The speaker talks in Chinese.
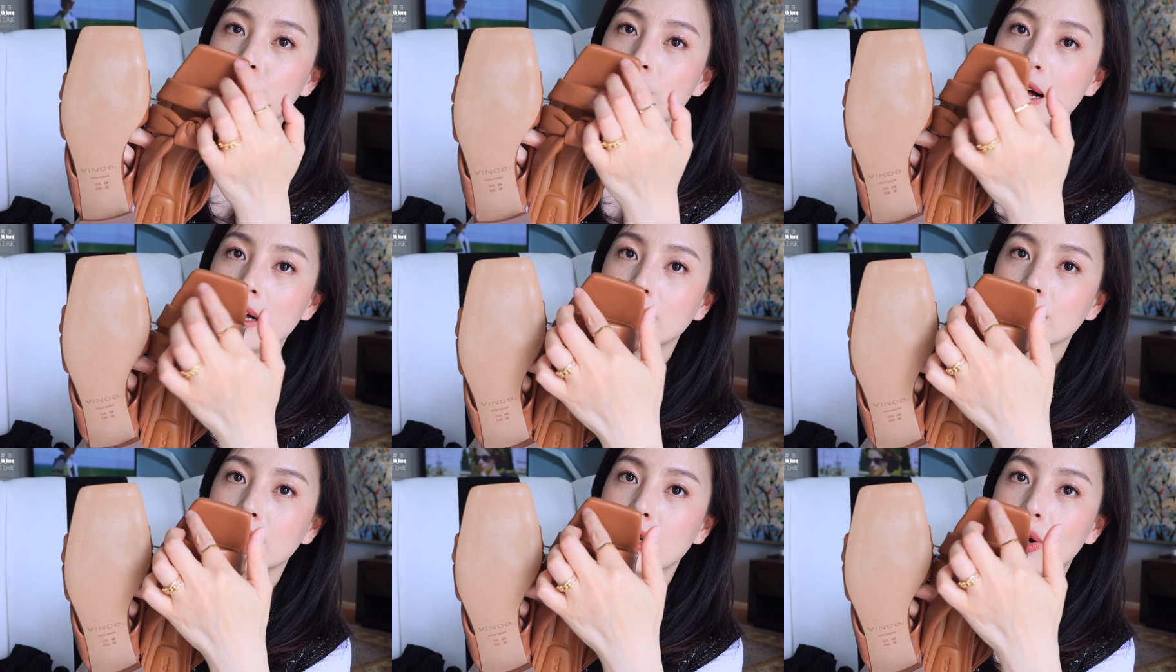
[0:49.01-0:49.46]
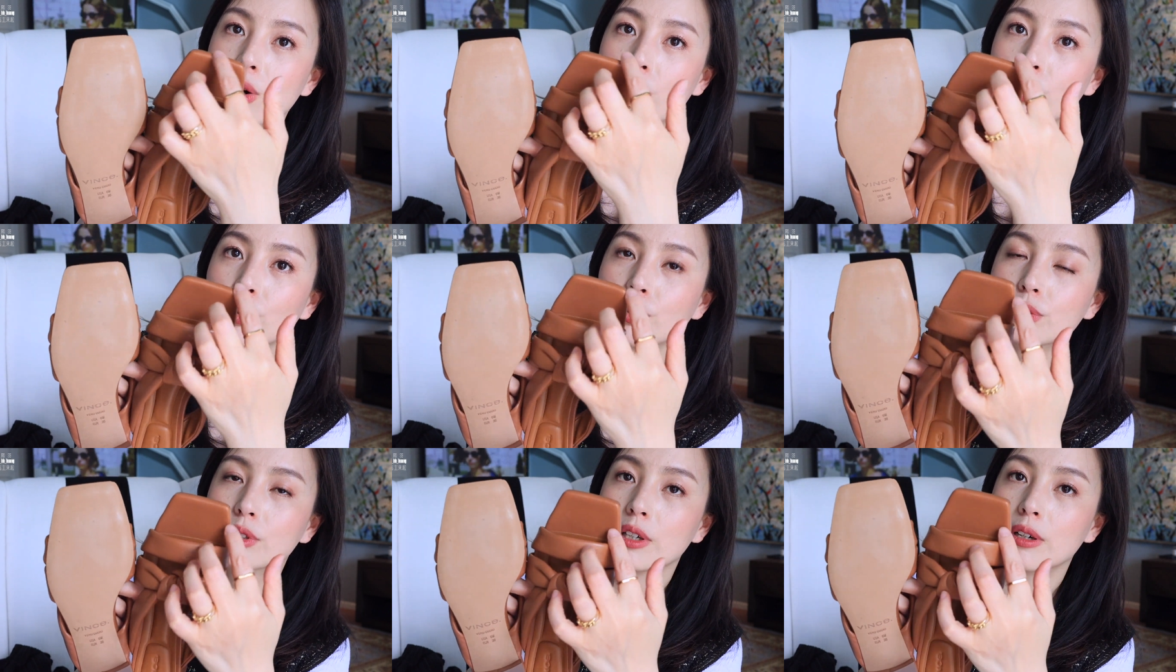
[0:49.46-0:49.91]
方
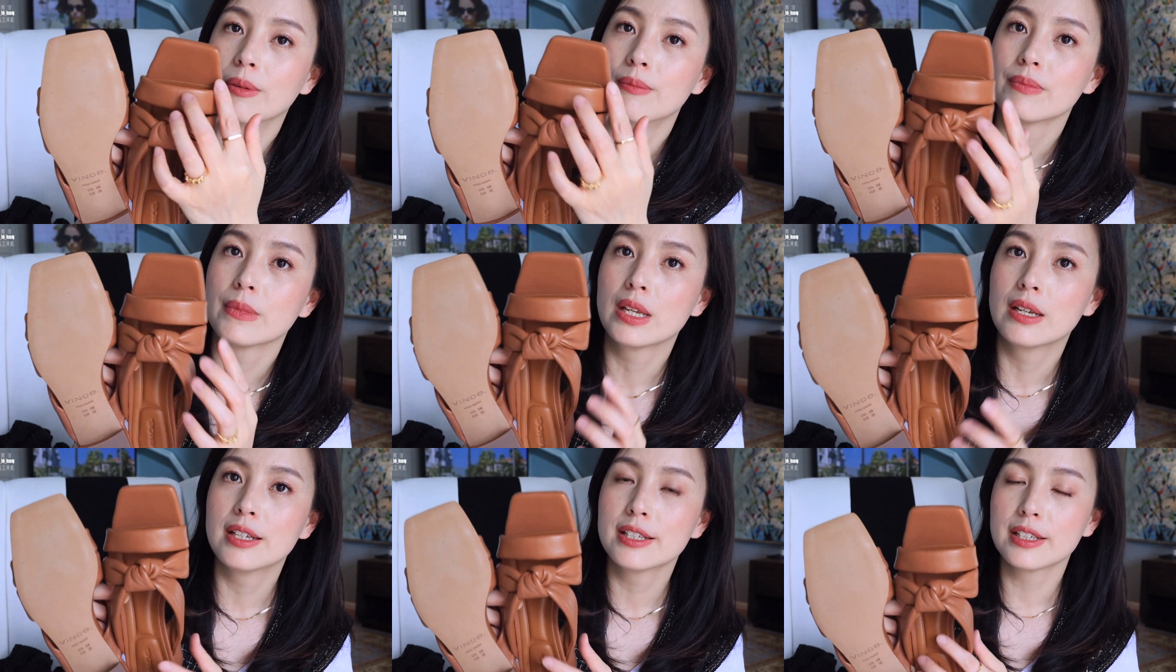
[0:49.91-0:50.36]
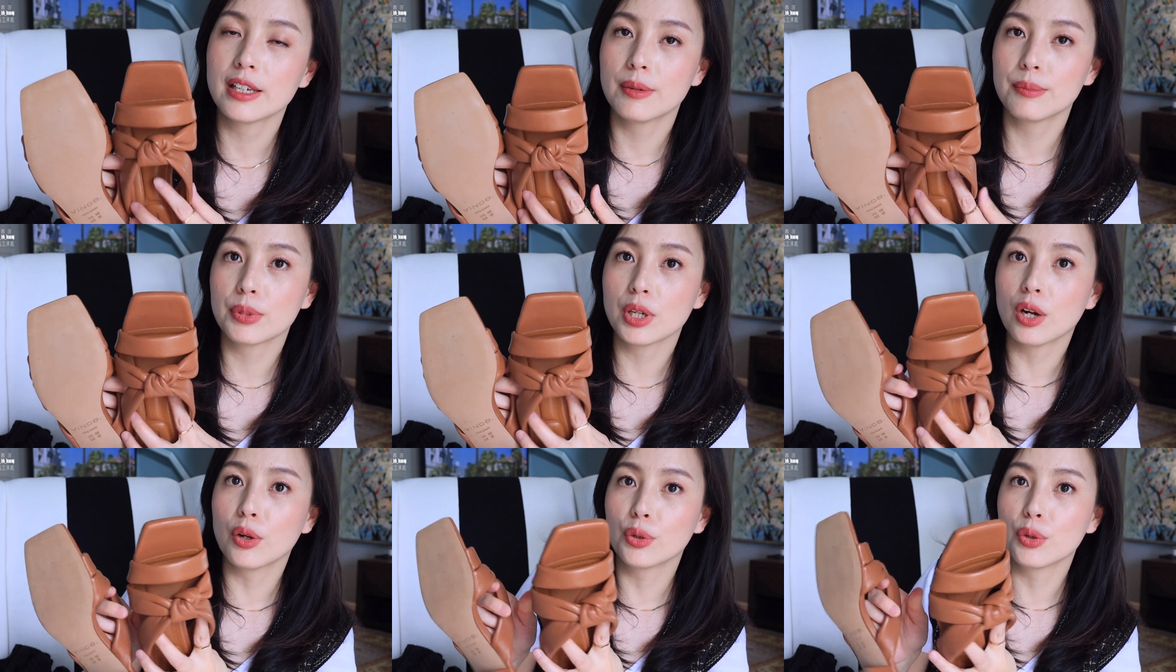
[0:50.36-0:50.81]
头的，现在
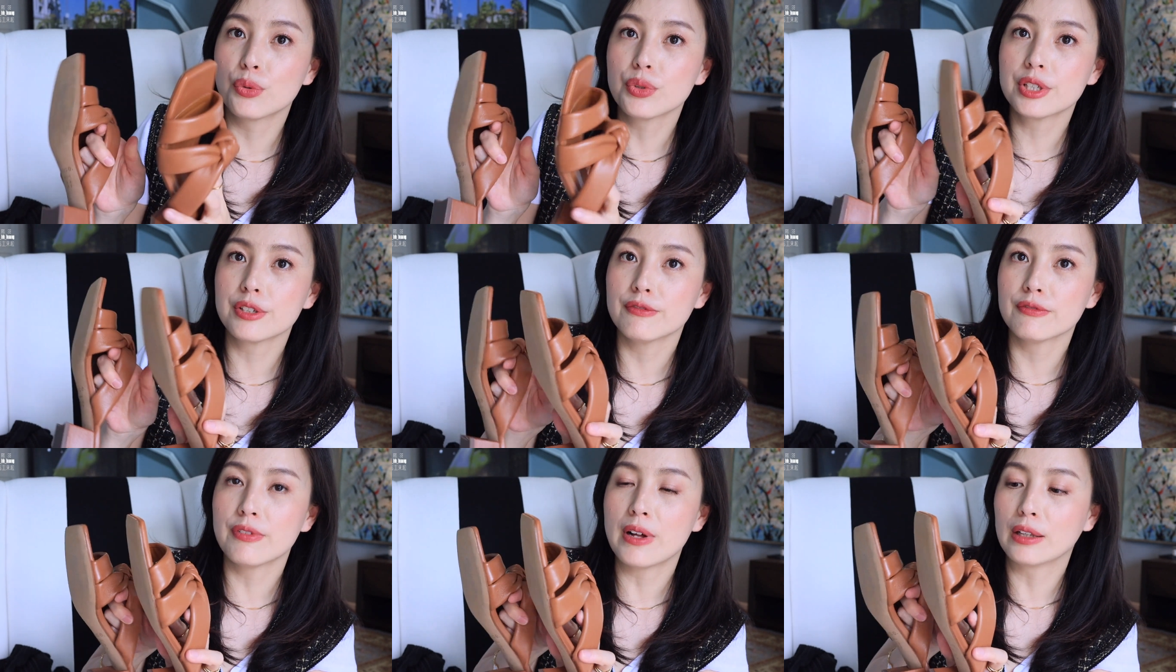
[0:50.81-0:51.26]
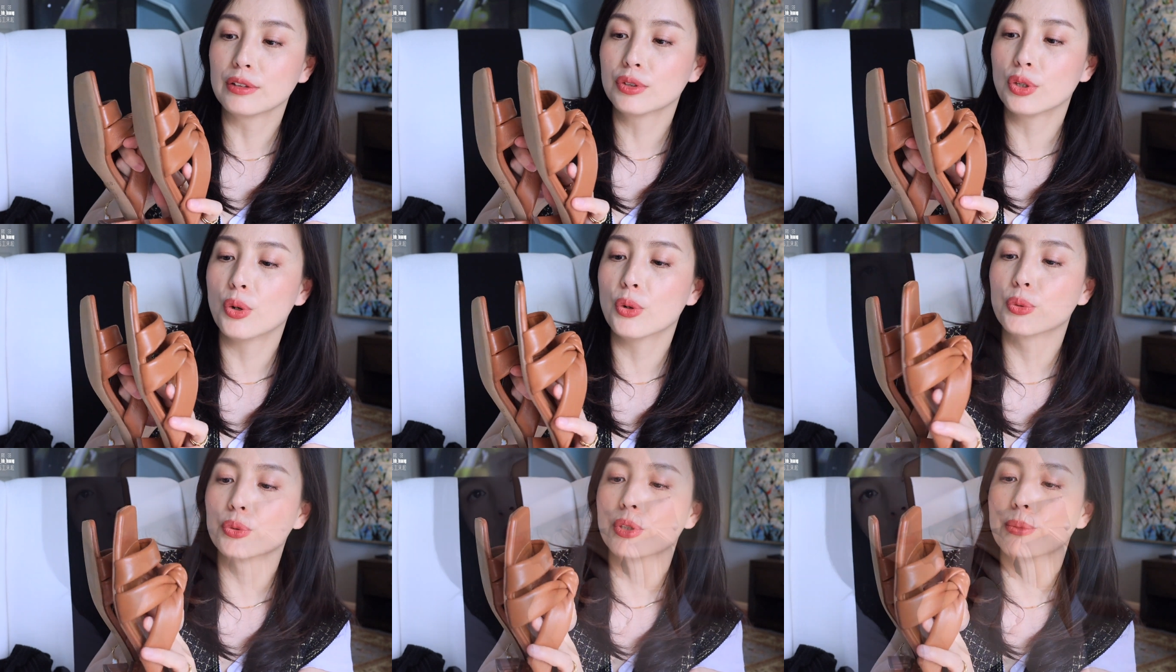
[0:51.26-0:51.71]
比较流行方
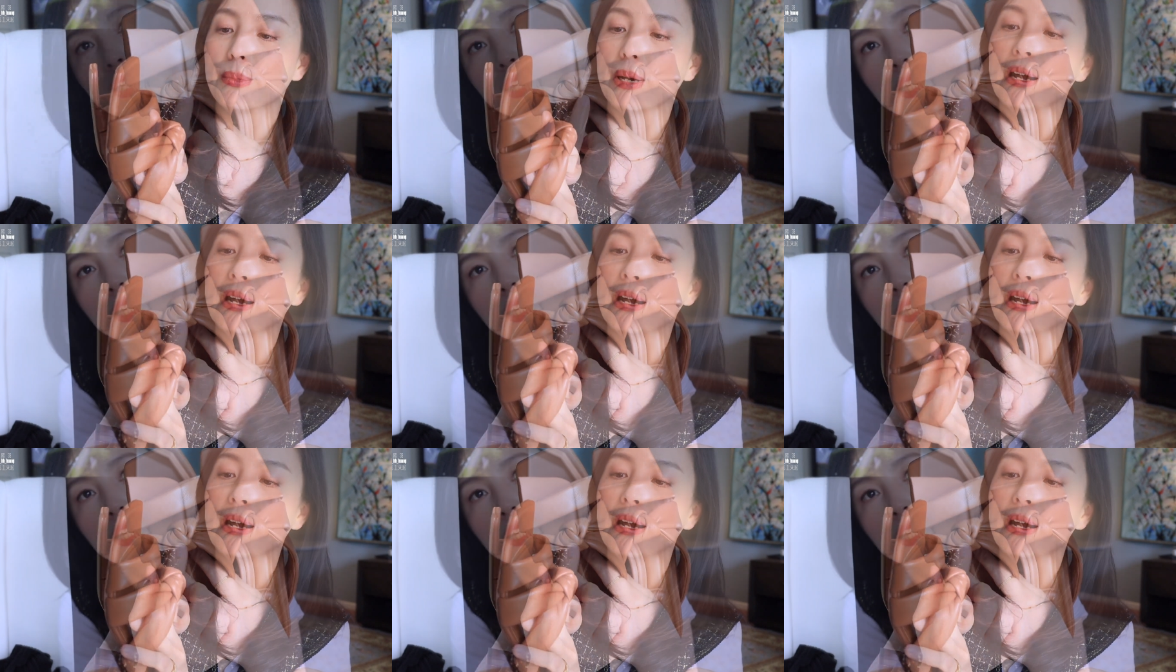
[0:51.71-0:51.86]
头的